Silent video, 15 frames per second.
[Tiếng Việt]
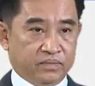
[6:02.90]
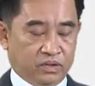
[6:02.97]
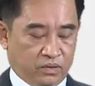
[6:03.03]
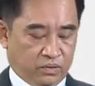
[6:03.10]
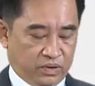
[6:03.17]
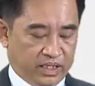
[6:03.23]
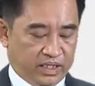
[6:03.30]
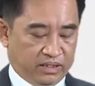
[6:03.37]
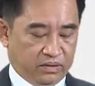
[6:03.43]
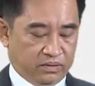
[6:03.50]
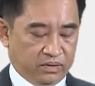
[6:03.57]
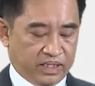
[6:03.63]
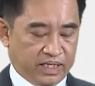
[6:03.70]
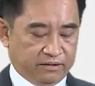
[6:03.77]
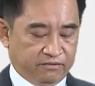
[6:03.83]
Chủ đề
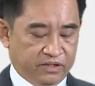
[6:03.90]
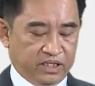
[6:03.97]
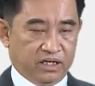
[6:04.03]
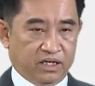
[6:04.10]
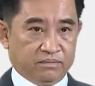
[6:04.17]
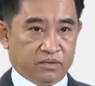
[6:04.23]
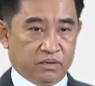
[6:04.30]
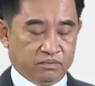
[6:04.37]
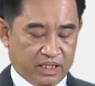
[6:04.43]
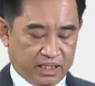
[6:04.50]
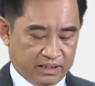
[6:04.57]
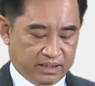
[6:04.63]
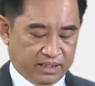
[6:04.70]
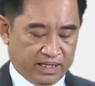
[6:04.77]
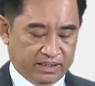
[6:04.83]
của các phiên họp cũng rất
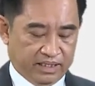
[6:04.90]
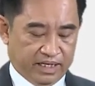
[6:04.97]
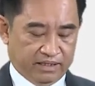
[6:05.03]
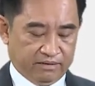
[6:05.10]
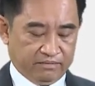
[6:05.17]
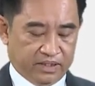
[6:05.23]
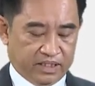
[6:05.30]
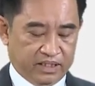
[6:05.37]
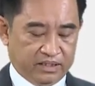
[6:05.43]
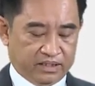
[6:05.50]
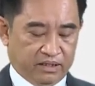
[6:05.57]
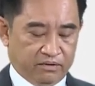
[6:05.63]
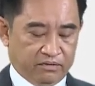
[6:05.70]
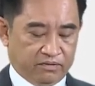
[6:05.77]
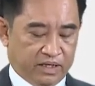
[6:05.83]
là đa dạng và đi
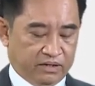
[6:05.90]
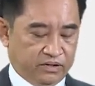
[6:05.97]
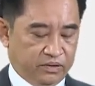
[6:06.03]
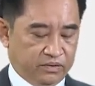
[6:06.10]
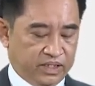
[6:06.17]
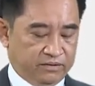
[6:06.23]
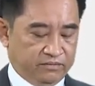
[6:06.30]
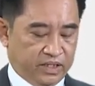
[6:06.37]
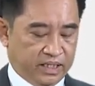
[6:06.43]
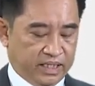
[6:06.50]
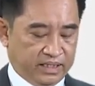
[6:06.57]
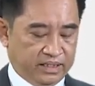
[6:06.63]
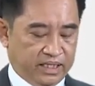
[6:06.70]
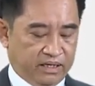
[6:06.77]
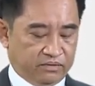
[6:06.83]
sâu vào nhiều lĩnh vực
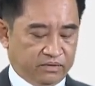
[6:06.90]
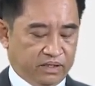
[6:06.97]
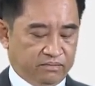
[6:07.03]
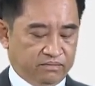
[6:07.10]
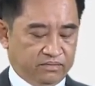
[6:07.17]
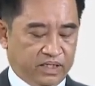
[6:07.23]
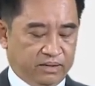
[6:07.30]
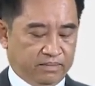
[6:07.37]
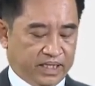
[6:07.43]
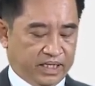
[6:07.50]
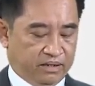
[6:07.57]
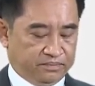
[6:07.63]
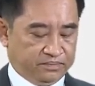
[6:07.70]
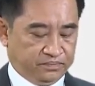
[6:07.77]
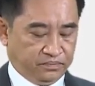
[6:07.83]
khác nhau trong tim mạch
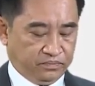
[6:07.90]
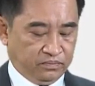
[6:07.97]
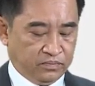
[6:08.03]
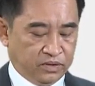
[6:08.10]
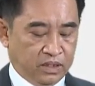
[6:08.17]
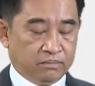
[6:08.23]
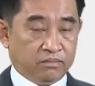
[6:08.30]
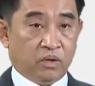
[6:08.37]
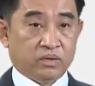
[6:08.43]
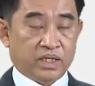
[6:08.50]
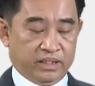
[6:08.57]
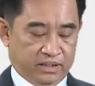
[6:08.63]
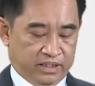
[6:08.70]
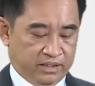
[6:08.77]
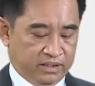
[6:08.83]
học. Một
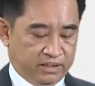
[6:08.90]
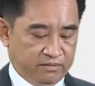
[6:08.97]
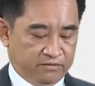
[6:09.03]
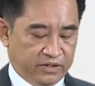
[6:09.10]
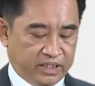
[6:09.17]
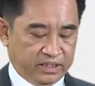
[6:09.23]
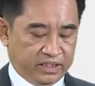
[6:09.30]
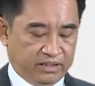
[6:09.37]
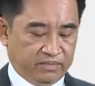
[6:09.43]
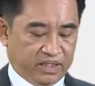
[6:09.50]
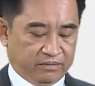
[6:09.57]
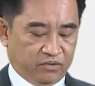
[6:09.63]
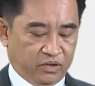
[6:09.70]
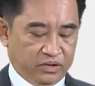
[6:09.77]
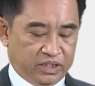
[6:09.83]
lần nữa, Viện Tim
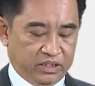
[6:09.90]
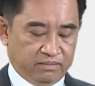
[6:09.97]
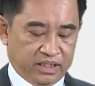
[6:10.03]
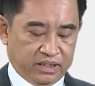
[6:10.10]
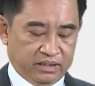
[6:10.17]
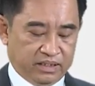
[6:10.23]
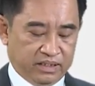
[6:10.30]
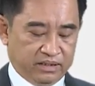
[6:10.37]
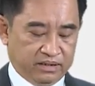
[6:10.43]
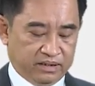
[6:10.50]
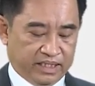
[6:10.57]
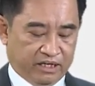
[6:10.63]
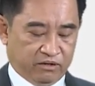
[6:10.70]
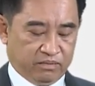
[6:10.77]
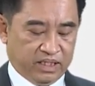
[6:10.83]
Thành phố Hồ Chí Minh xin
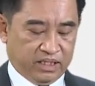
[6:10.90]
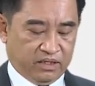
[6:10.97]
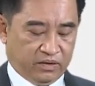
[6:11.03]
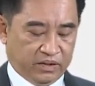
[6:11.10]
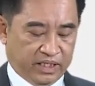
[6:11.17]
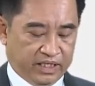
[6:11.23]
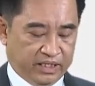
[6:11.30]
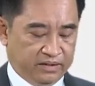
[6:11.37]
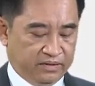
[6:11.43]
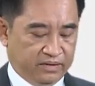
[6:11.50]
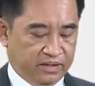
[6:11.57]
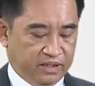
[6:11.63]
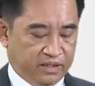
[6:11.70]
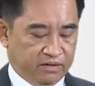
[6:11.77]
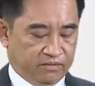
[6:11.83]
chào mừng hội nghị
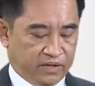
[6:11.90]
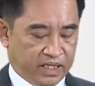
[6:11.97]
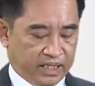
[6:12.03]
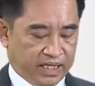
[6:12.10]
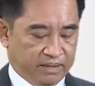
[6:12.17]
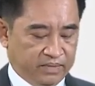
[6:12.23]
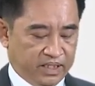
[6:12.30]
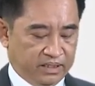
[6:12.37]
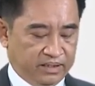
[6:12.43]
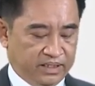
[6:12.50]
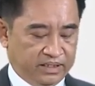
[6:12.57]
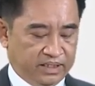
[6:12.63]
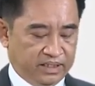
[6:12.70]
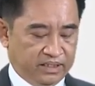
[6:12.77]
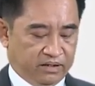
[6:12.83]
và cảm ơn
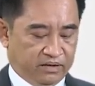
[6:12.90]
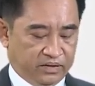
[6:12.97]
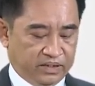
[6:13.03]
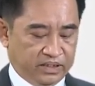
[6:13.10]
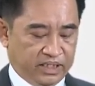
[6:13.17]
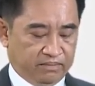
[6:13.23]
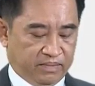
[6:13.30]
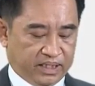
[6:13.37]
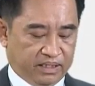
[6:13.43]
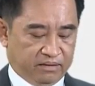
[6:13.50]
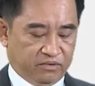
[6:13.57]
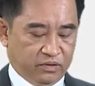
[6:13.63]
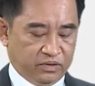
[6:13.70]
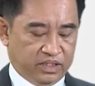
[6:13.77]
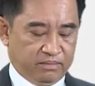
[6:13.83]
Liên chi hội Tim mạch Thành
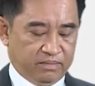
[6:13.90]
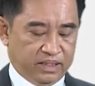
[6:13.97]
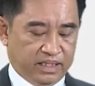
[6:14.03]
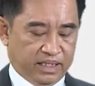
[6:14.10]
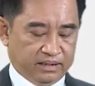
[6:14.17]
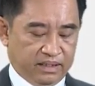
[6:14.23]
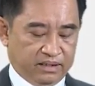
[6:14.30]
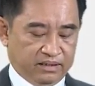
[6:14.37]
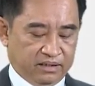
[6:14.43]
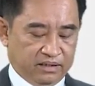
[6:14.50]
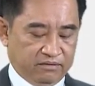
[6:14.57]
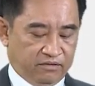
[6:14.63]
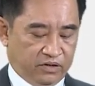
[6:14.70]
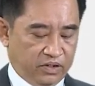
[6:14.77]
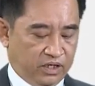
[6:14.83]
phố Hồ Chí Minh đã tin
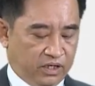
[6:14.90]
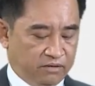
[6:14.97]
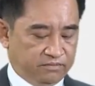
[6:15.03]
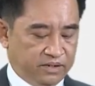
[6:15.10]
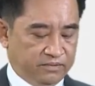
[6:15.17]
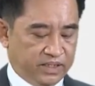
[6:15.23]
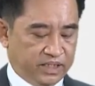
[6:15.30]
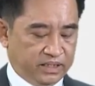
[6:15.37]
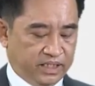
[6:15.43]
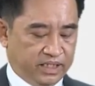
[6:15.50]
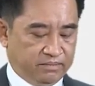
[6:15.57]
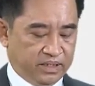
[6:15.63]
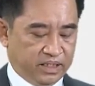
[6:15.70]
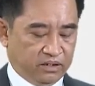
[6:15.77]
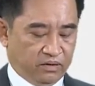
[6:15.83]
tưởng phối hợp với Viện
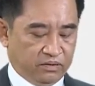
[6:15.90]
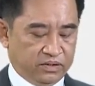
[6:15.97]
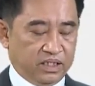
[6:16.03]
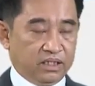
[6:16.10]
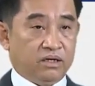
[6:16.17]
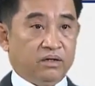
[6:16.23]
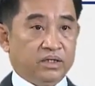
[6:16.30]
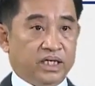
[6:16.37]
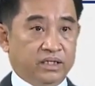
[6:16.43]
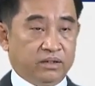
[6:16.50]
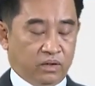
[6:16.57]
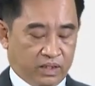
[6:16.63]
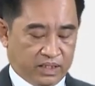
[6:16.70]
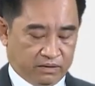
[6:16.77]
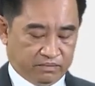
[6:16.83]
Tim để tổ chức hội nghị
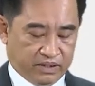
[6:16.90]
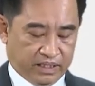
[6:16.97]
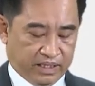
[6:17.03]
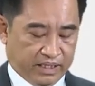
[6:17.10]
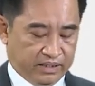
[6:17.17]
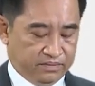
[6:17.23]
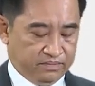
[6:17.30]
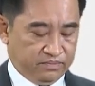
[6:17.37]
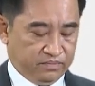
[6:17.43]
khoa học lần này.